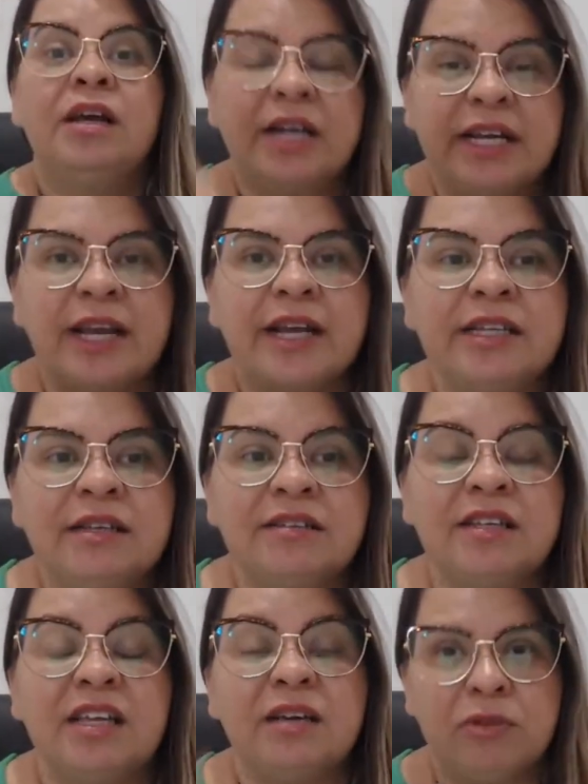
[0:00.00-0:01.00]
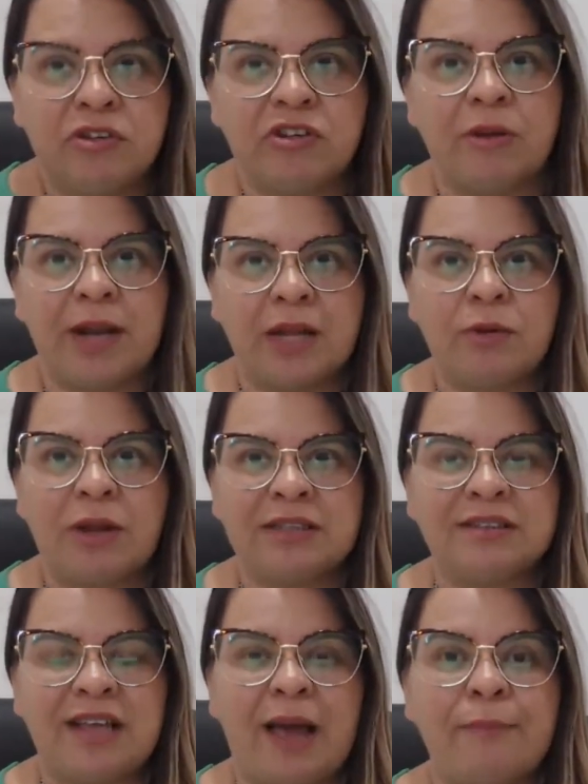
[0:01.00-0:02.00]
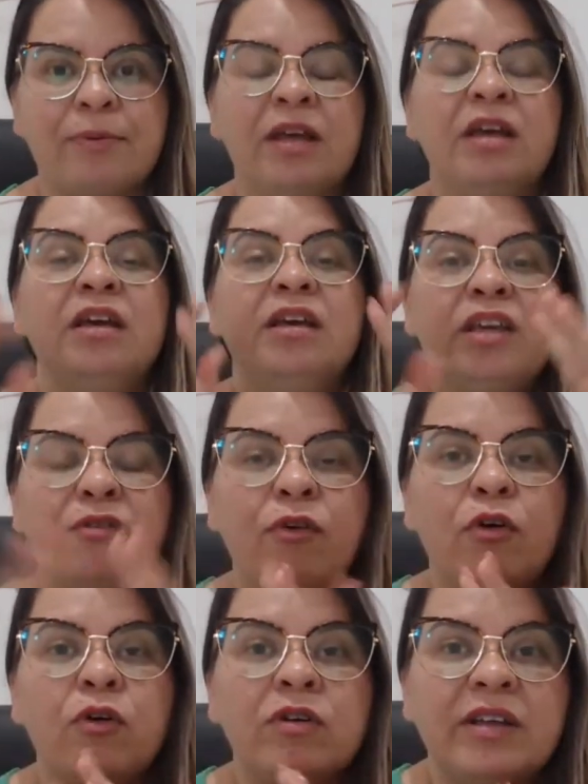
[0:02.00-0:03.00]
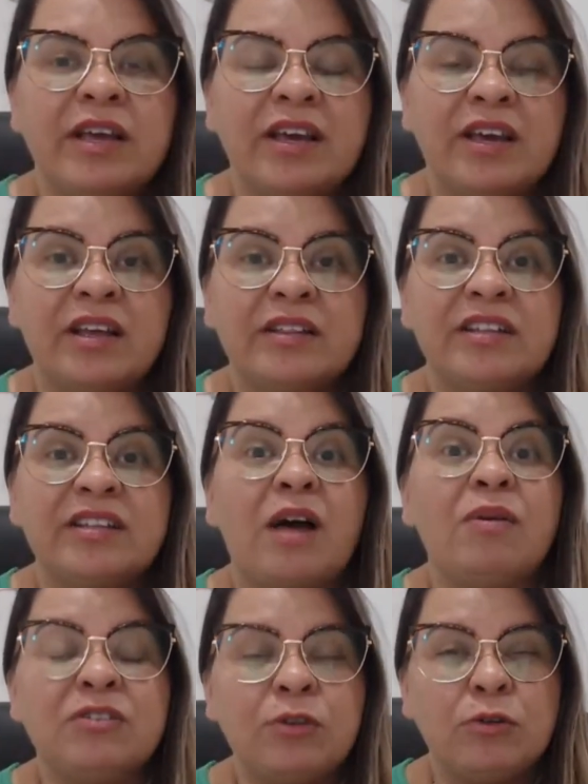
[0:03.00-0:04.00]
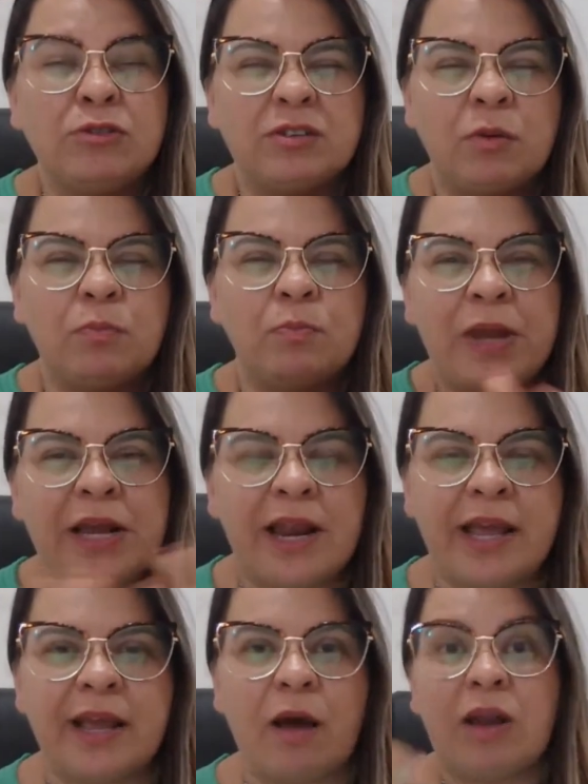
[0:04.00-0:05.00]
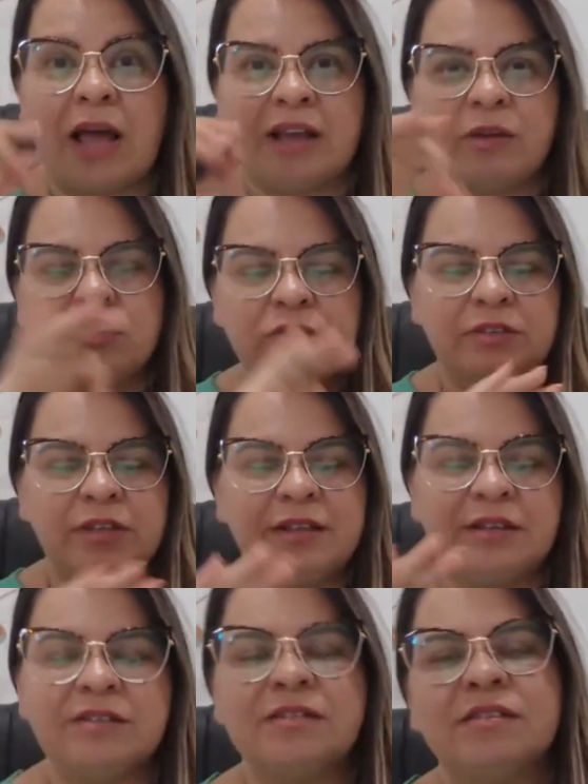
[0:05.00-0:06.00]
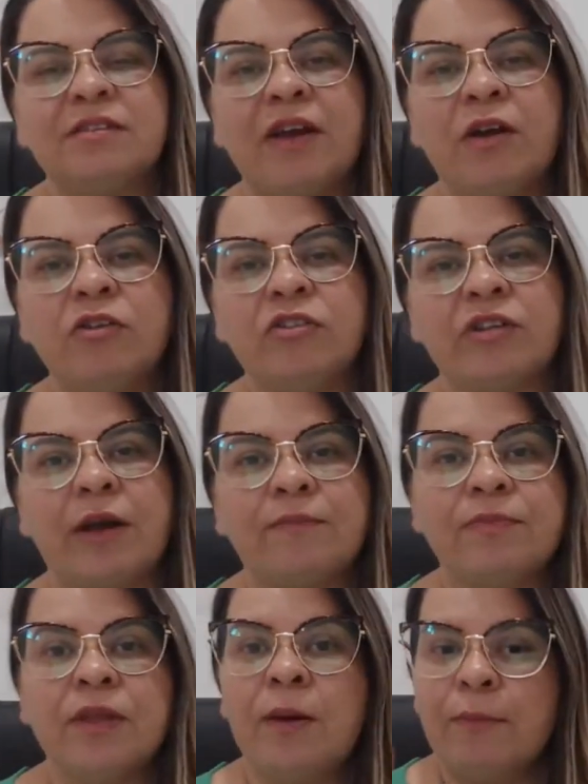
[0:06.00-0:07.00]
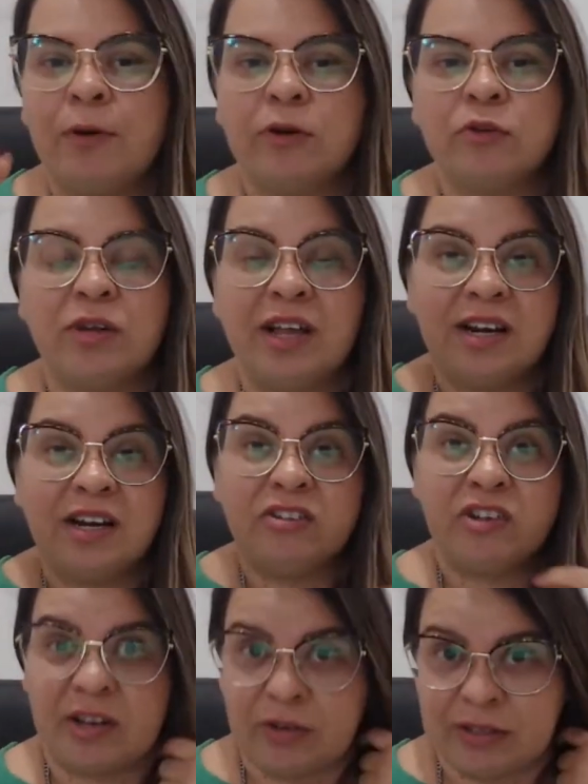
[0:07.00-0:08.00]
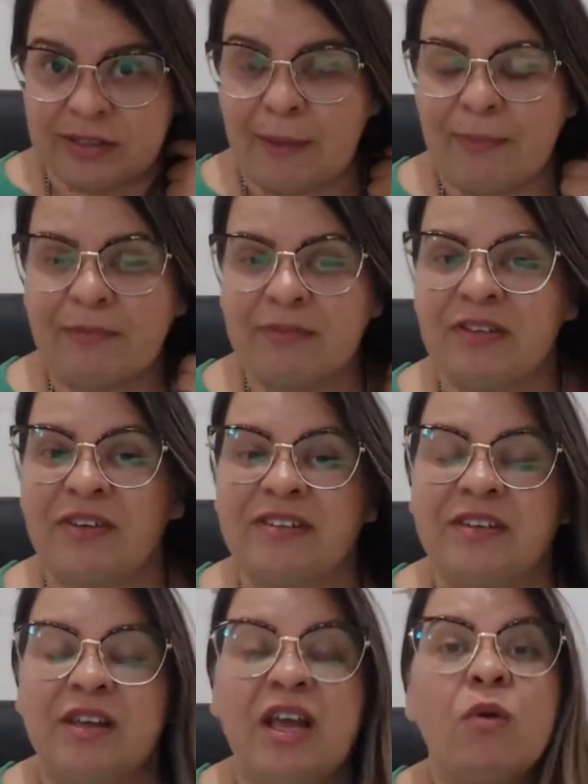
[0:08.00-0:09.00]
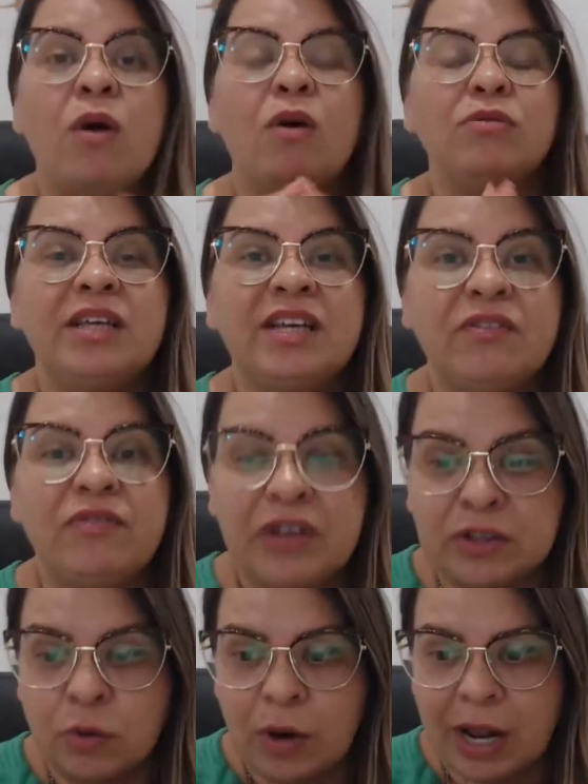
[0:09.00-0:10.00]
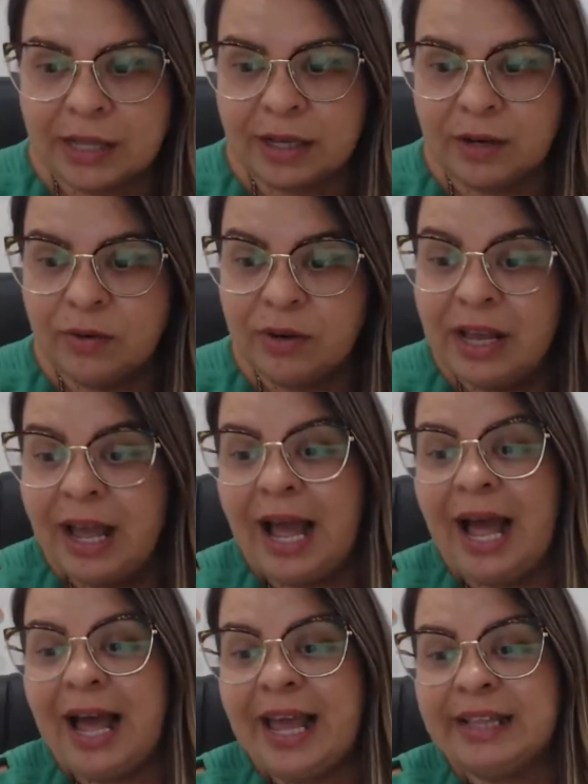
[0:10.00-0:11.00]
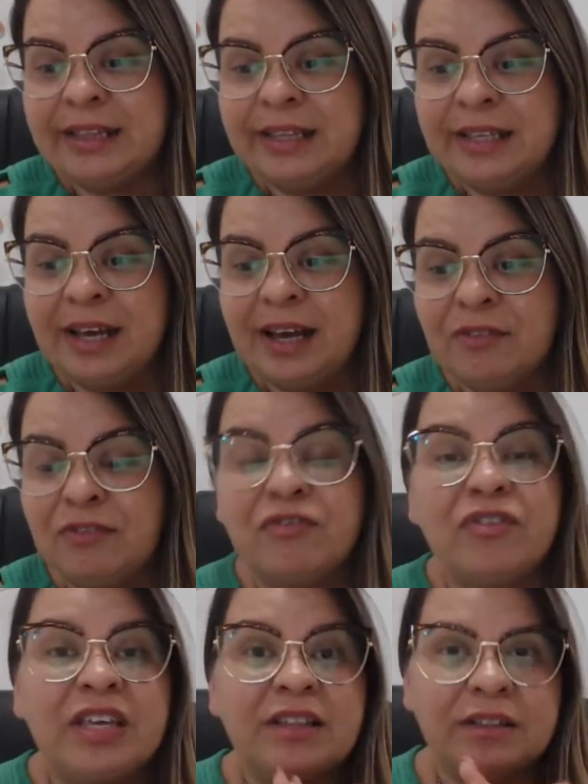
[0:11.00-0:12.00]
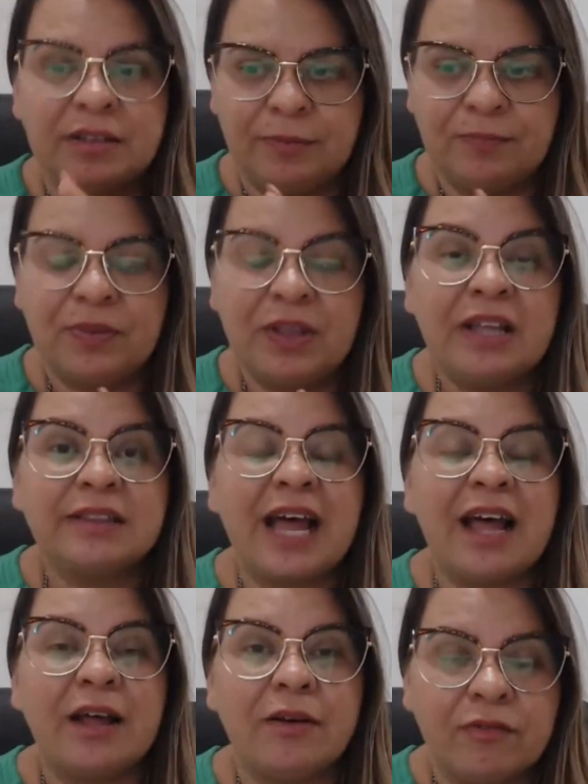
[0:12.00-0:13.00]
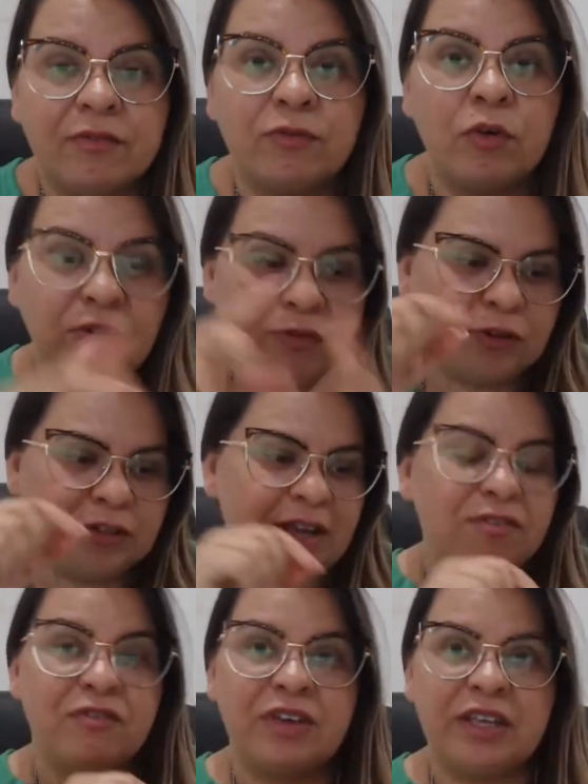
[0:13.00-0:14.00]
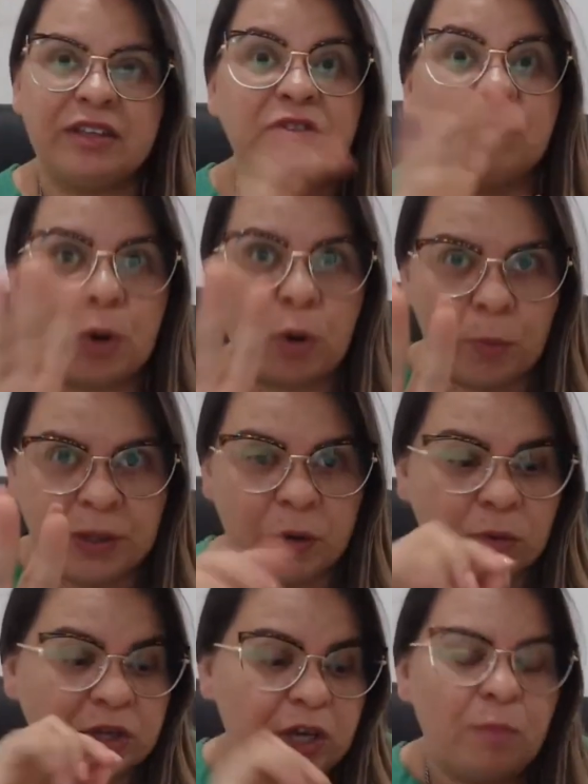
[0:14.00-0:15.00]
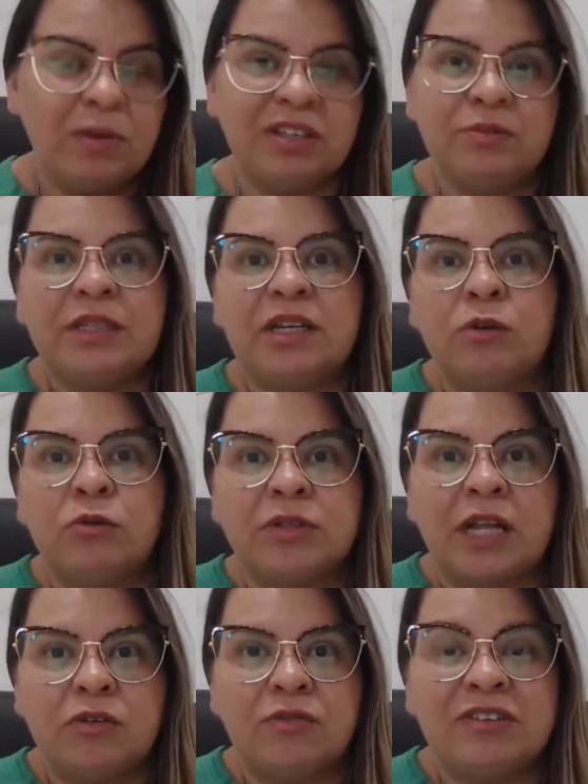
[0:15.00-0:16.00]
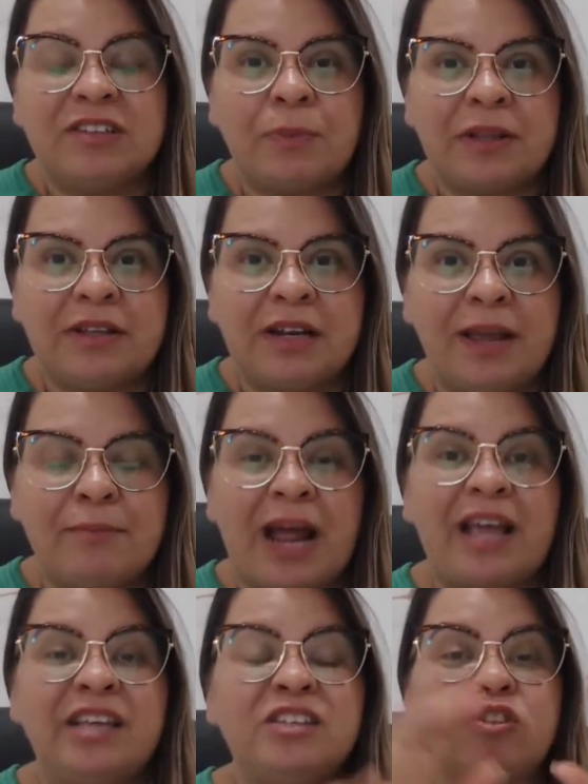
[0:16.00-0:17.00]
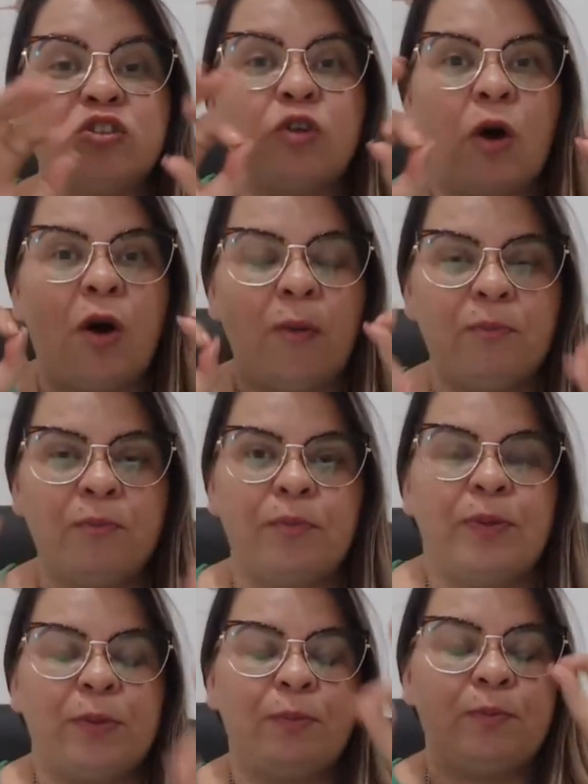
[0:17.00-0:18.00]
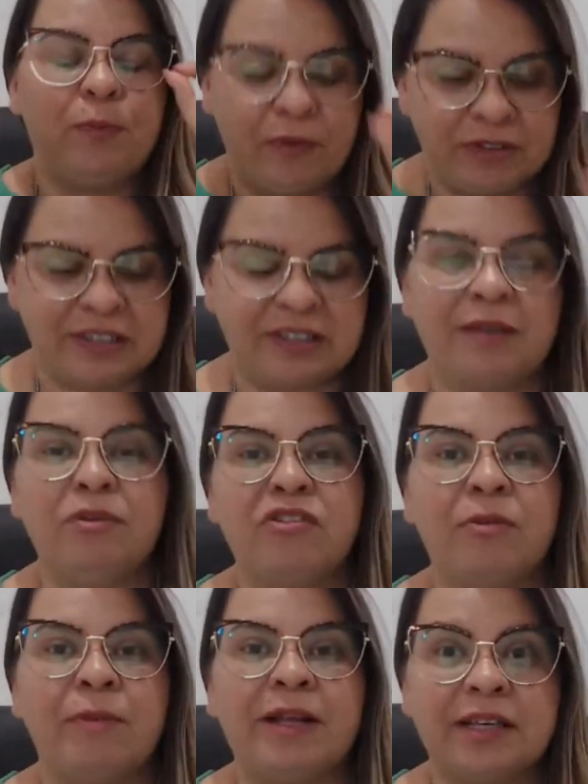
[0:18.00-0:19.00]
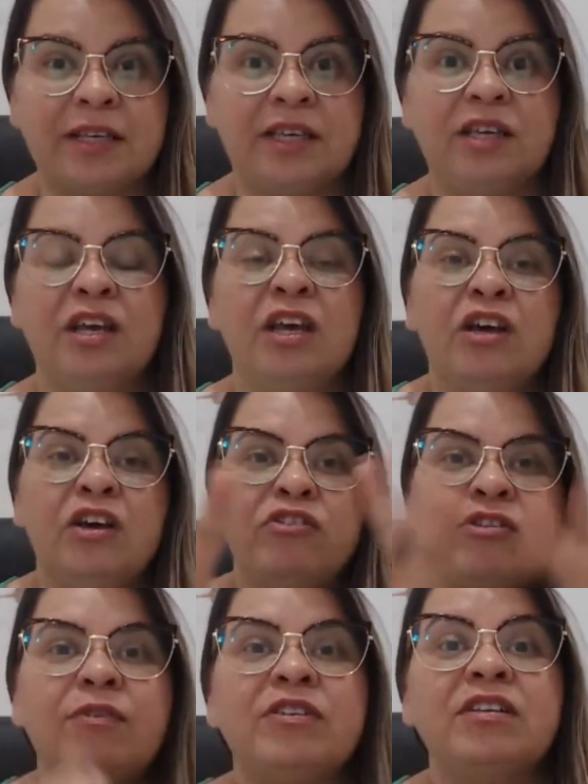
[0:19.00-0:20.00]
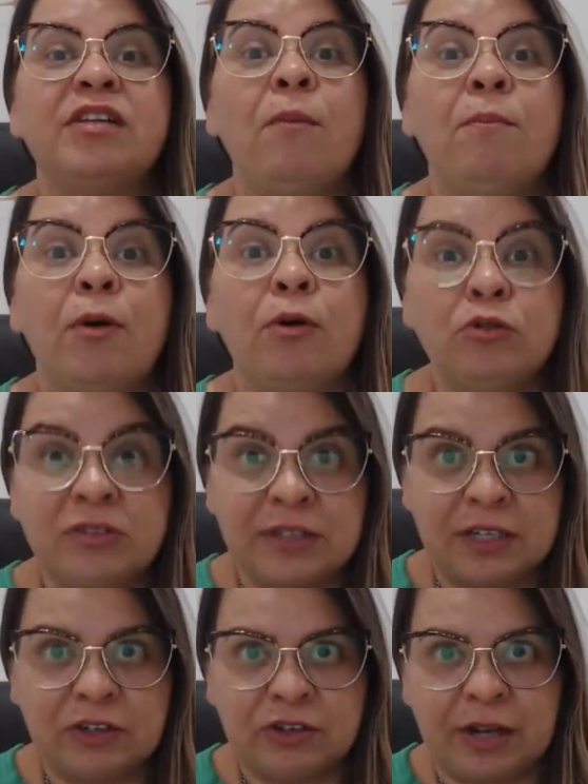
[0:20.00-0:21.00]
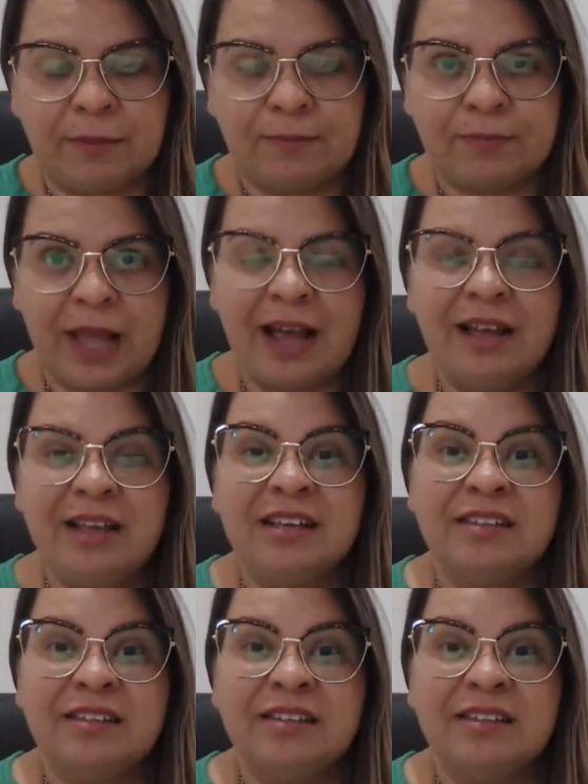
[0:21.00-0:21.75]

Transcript: Clica aqui nesse link, me chama lá no WhatsApp, que eu vou é, te dar uma solução bem legal lá, que eu tenho certeza que você vai gostar. Pronto, quando a cliente chegar no WhatsApp, aí você fala assim, qual o dia que vira o teu cartão? Ah, é dia 20. Tá, quando for dia 20, não se preocupe não, que eu mesmo entre em contato com você para te lembrar. E só por você ter me chamado aqui. Eu já vou te dar um bônus extra, tá?